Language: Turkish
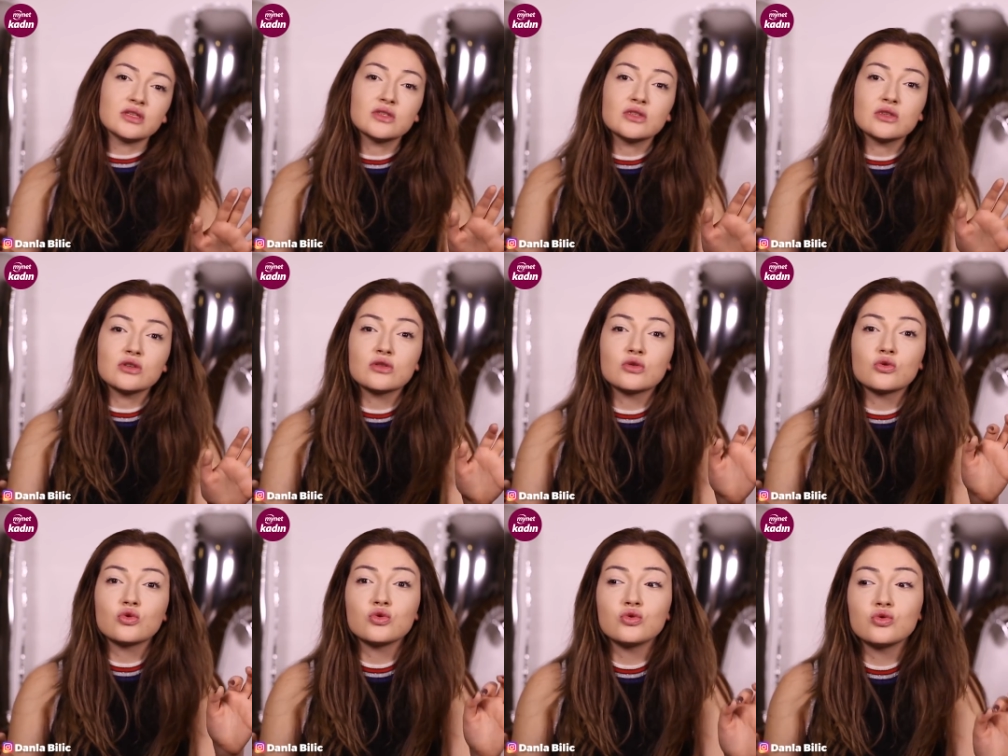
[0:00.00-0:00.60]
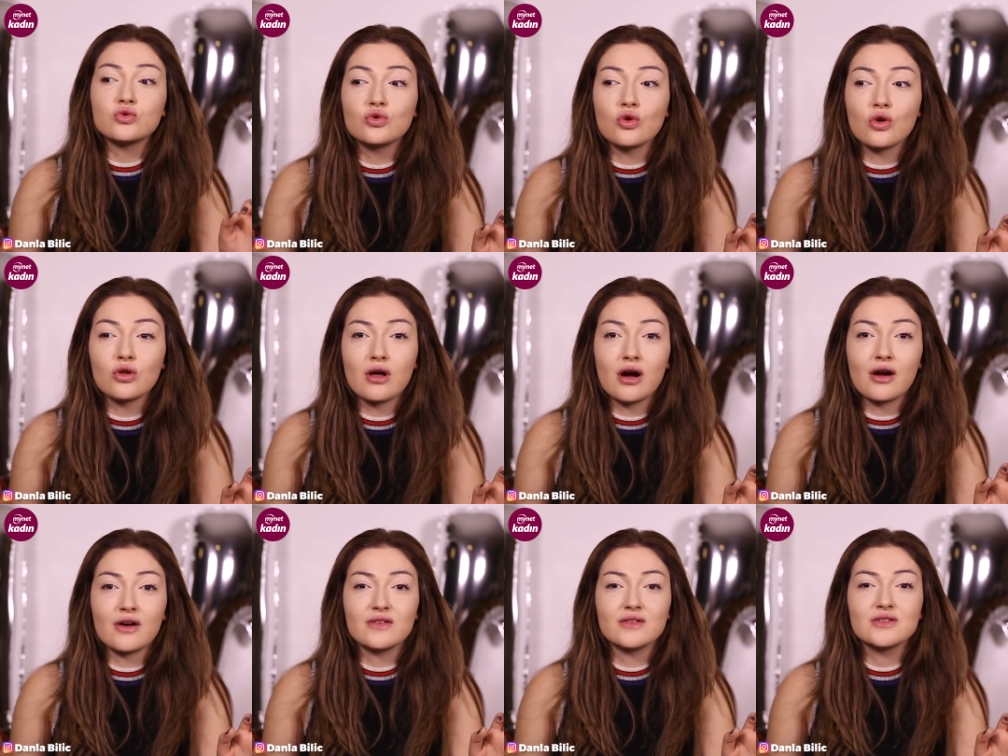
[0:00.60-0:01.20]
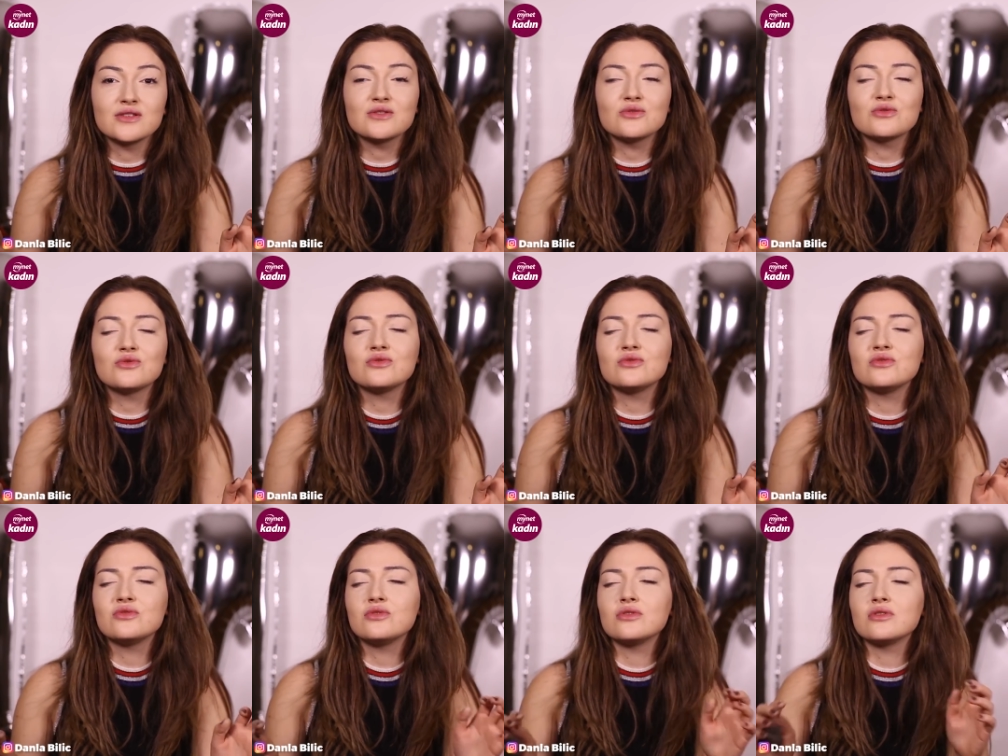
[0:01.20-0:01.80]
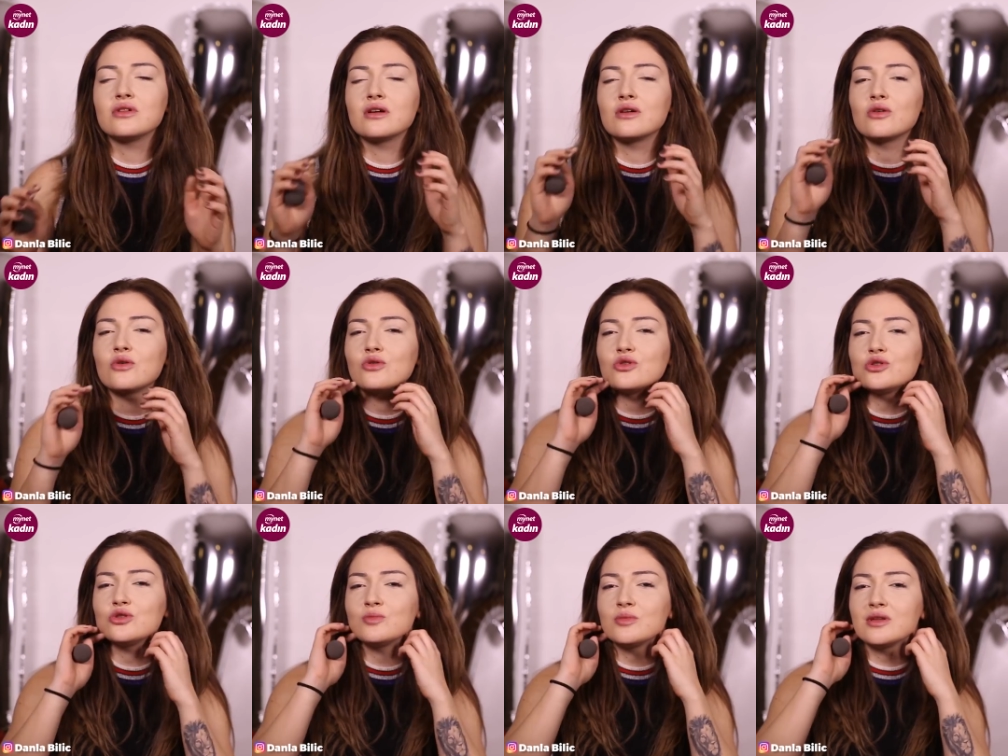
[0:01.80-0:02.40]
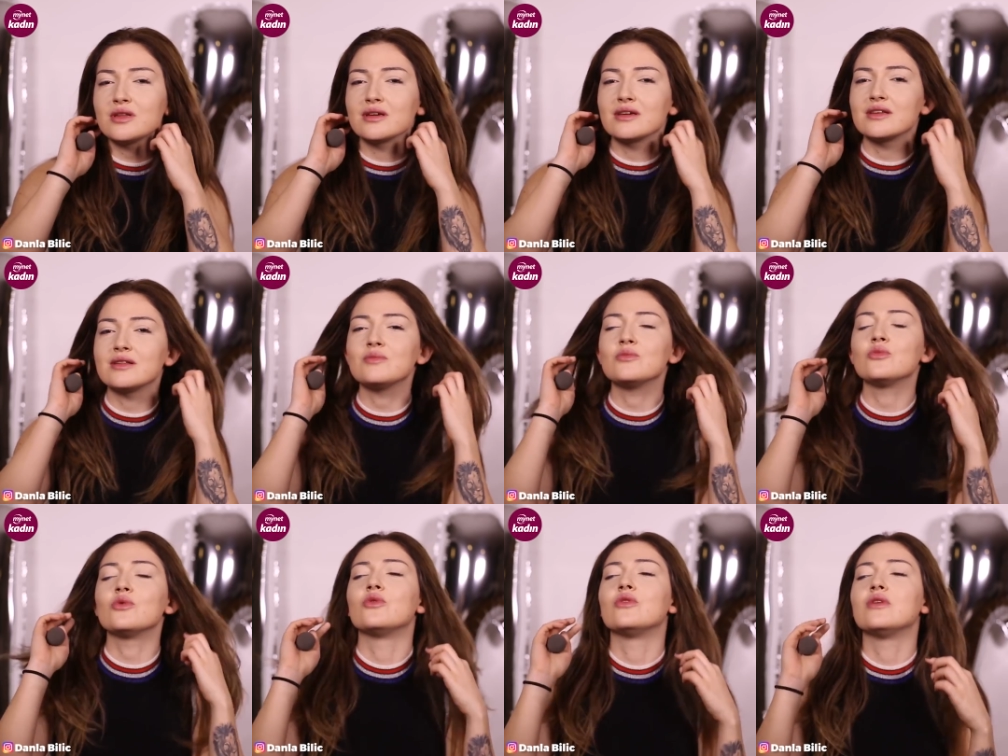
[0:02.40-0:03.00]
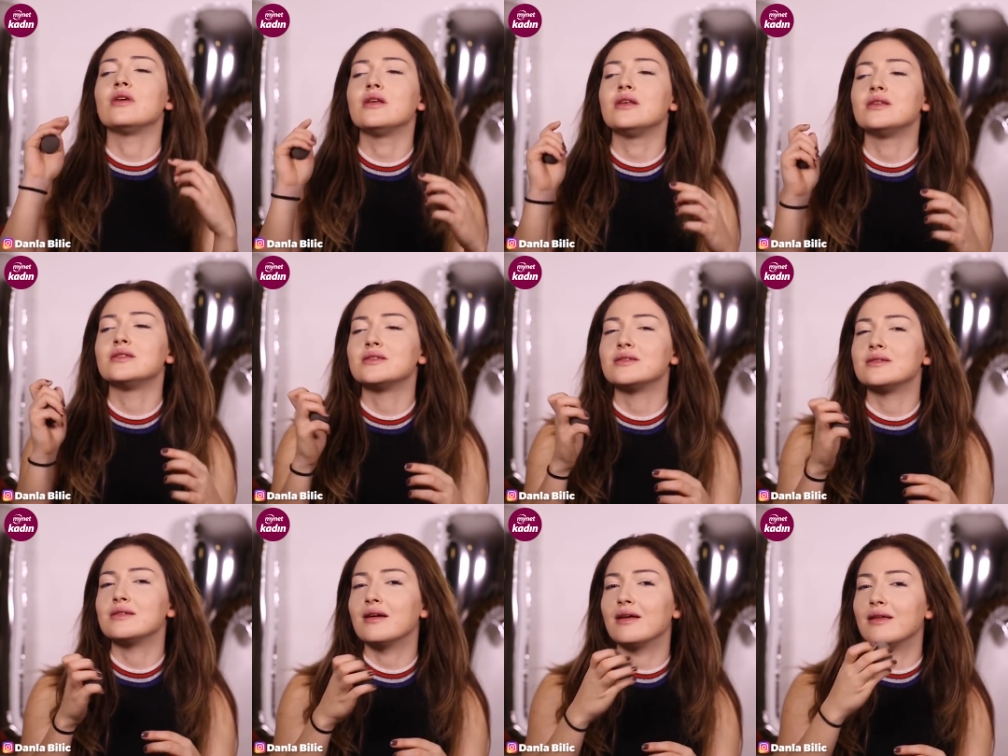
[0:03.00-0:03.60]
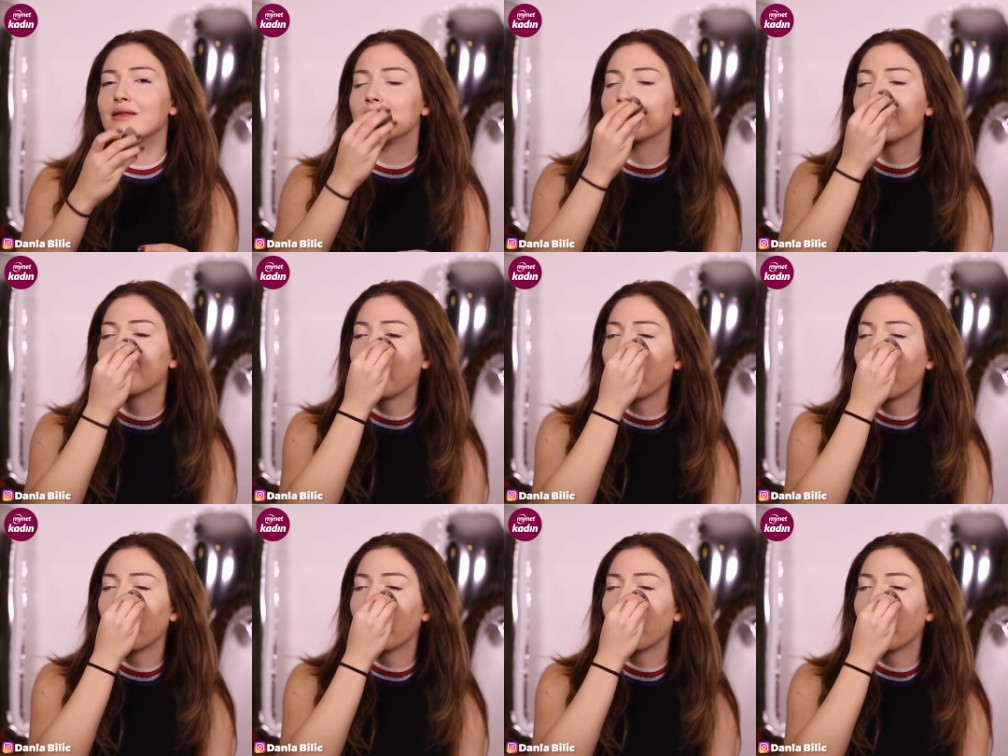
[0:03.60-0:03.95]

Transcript: Nasıl kuduruyorlar, nasıl kuduruyorlar. Hoşuma da gitmiyor değilsin ha.